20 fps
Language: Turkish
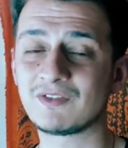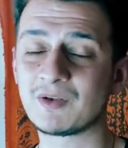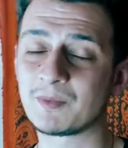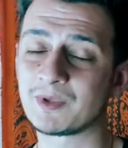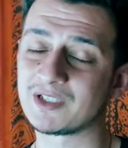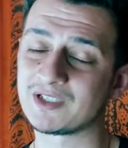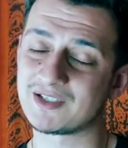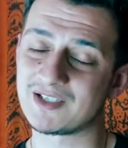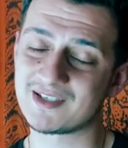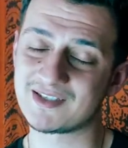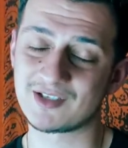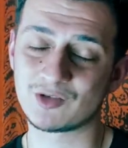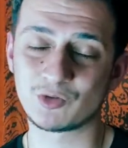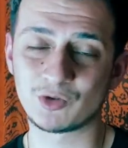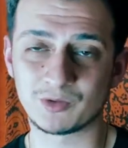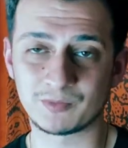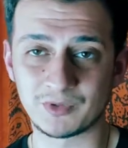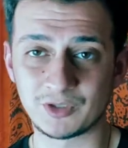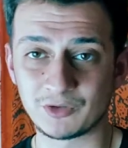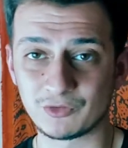ve bana destek
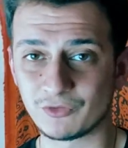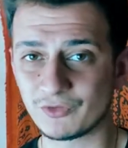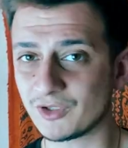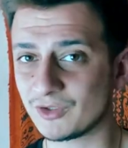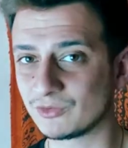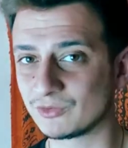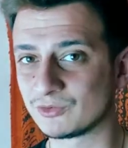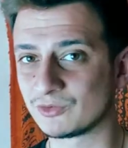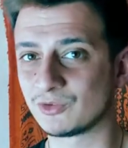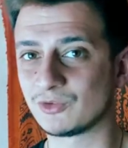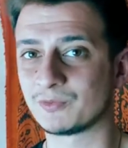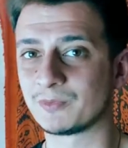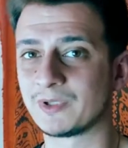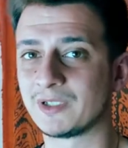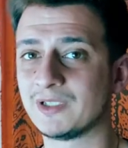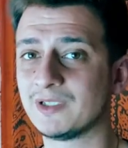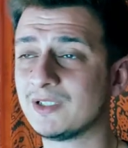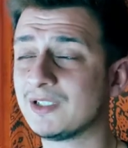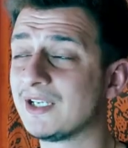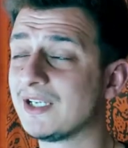olmayı lütfen
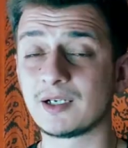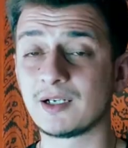unutmayın.